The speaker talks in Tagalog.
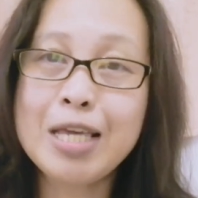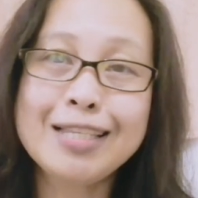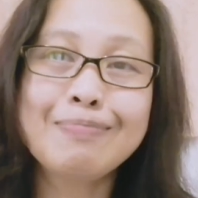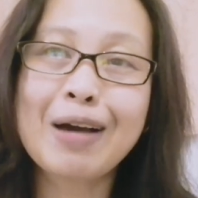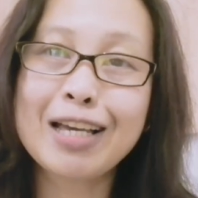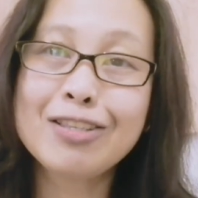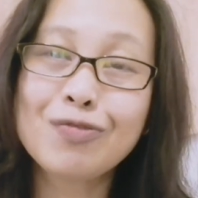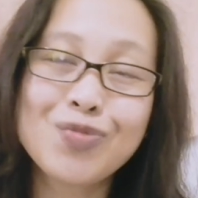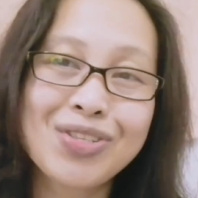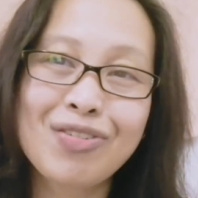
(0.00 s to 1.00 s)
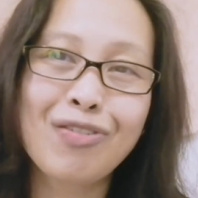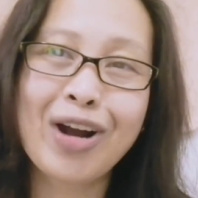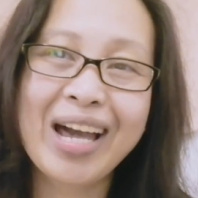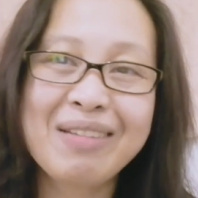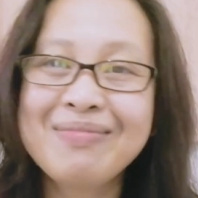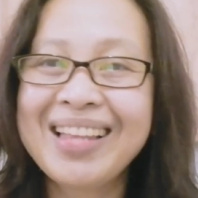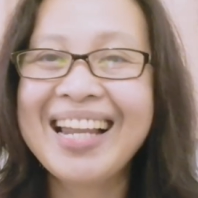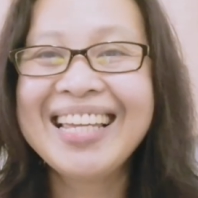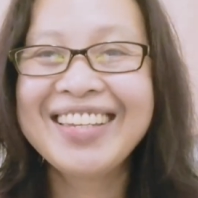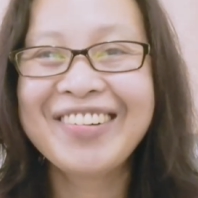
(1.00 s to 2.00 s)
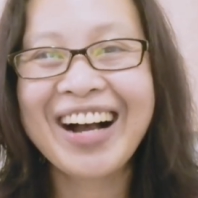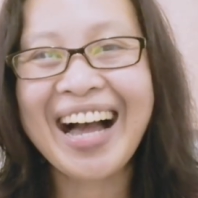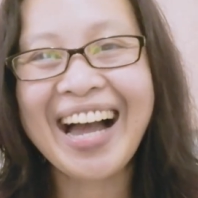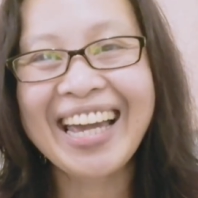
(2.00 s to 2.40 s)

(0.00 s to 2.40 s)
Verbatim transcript: Please pakisubscribe na ninyo ang